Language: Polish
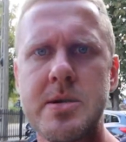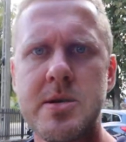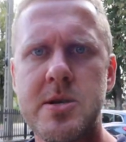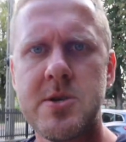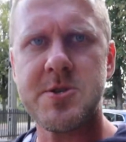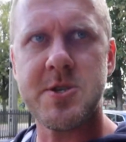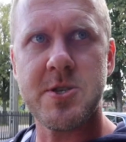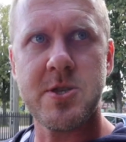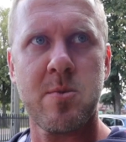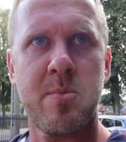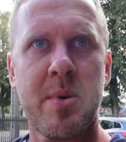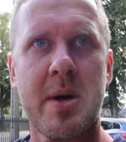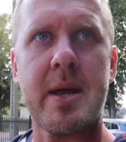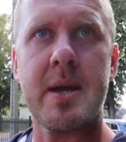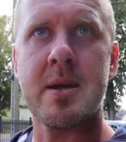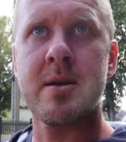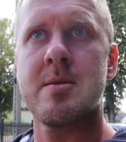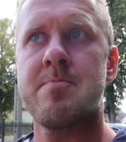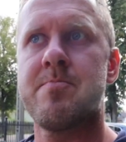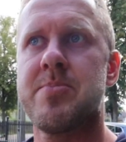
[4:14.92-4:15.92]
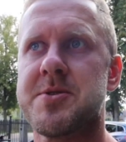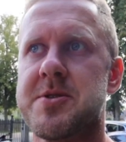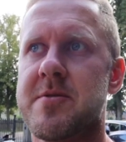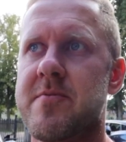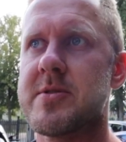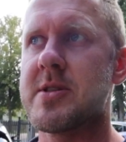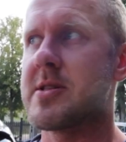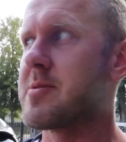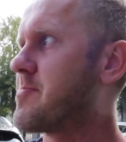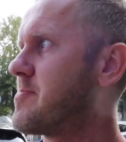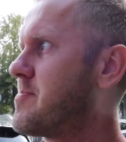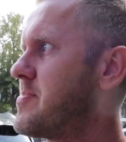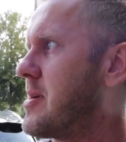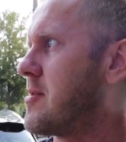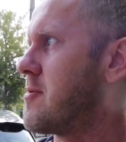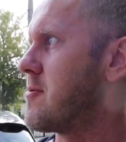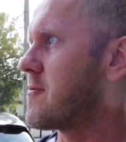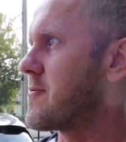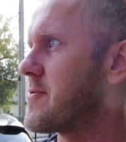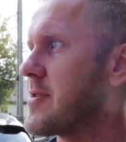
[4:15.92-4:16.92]
i dzień doberek, pozdrowienia z
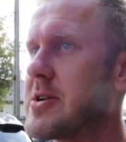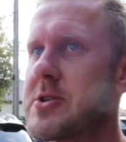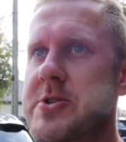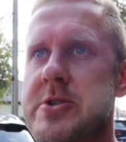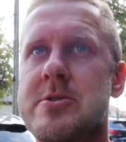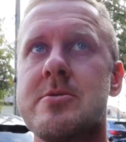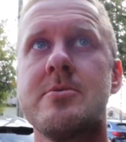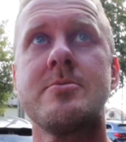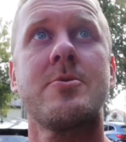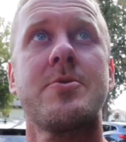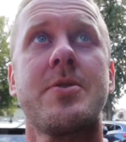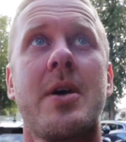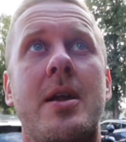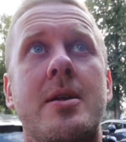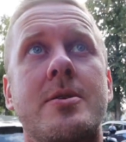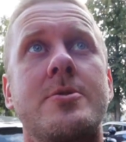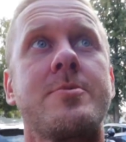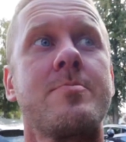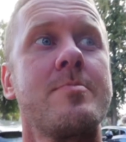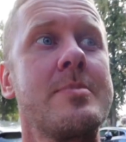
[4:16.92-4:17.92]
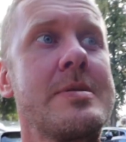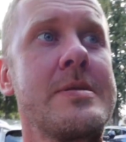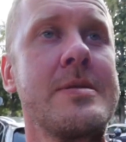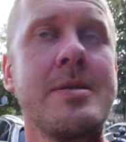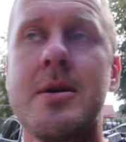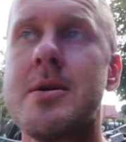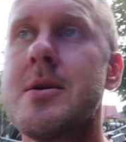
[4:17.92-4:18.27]
Białowieży. Dotarliśmy